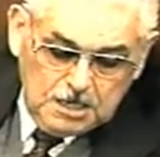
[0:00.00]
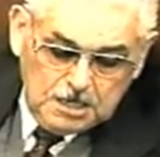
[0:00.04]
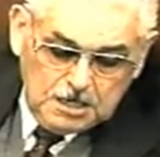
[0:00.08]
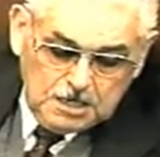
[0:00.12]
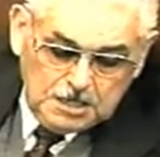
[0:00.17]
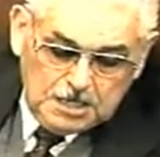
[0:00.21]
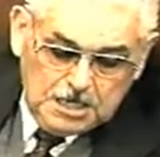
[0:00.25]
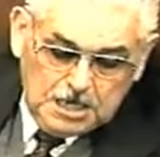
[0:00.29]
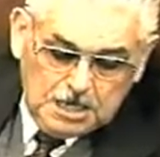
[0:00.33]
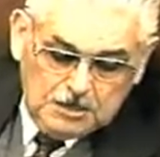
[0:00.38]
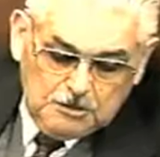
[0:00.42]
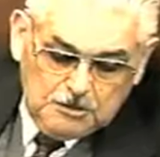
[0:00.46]

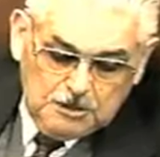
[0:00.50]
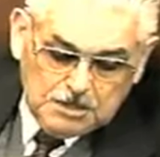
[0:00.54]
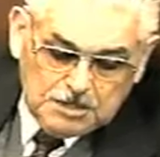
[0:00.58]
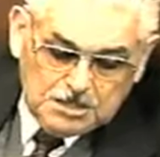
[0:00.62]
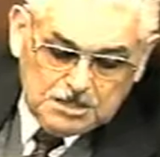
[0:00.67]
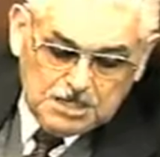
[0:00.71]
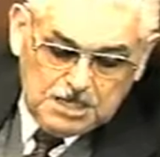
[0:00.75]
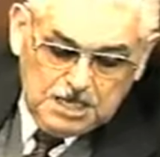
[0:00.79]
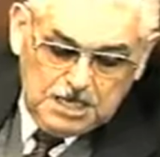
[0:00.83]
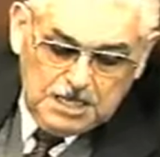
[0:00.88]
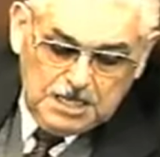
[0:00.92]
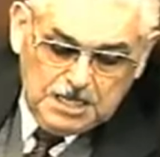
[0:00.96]
dando
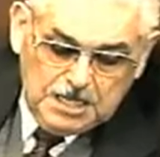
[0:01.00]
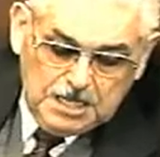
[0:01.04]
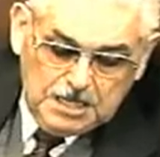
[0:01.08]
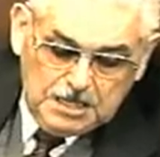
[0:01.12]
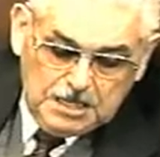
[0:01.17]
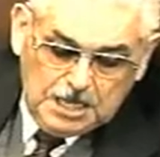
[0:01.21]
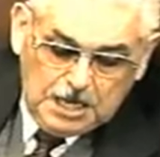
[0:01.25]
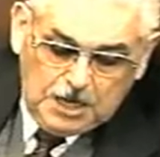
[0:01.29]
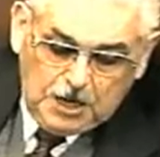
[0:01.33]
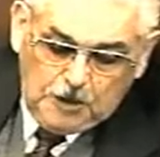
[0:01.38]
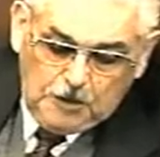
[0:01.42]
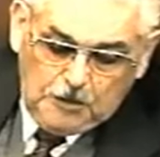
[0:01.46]
así
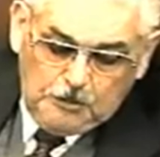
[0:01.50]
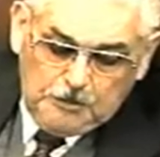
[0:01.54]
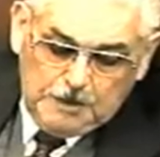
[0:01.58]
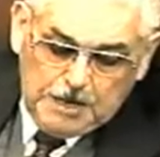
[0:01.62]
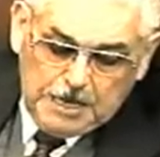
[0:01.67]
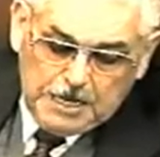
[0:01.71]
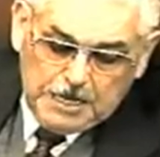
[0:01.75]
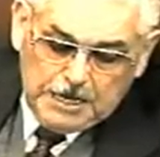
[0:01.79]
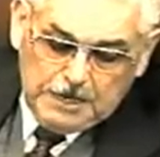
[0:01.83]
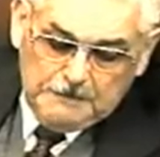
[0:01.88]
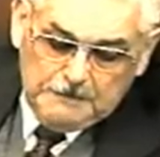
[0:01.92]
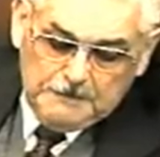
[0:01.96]
de
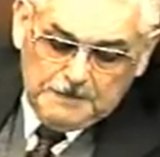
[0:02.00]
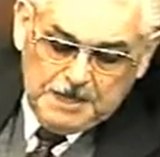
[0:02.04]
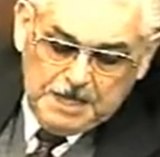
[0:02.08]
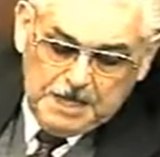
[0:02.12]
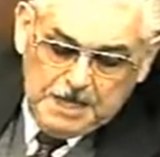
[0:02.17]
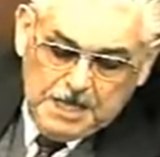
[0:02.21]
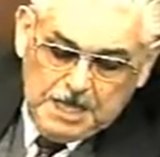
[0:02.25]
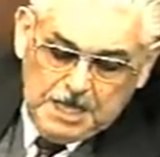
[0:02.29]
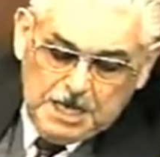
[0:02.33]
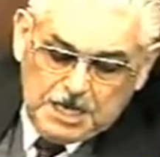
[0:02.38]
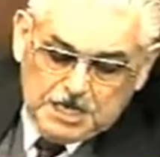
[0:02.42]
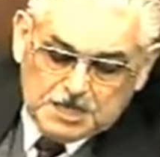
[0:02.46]
comer
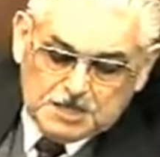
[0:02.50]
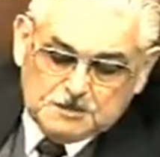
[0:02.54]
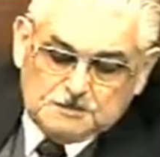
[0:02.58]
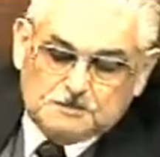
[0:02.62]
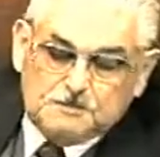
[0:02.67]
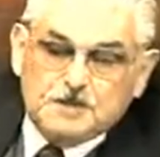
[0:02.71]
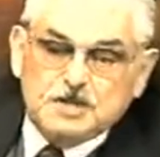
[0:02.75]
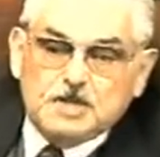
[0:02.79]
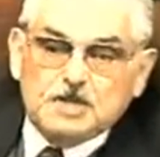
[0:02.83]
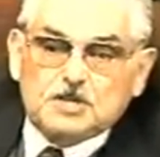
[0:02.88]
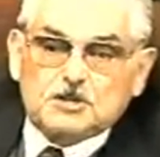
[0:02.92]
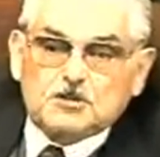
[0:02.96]

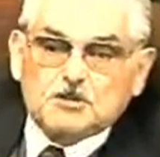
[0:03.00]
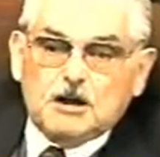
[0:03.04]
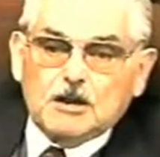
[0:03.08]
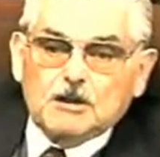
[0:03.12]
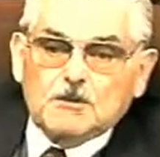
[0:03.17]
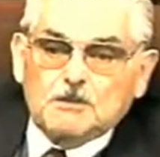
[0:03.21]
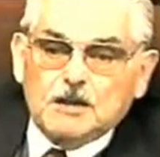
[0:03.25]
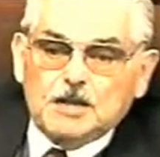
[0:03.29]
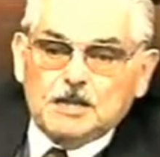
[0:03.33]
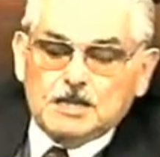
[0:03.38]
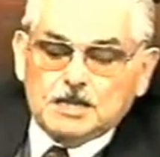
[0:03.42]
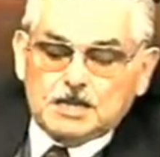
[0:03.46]

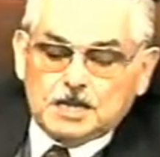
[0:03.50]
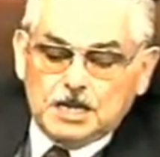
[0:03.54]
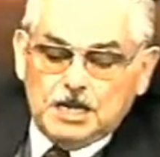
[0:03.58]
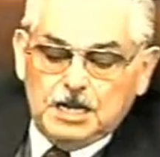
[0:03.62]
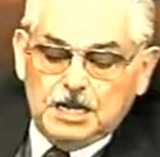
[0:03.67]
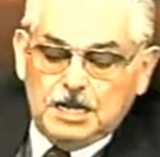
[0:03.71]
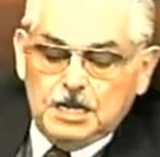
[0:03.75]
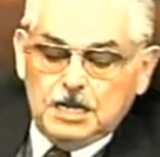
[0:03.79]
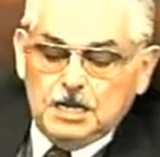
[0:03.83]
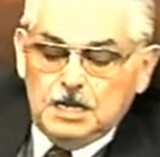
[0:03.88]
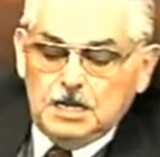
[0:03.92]
espiritualmente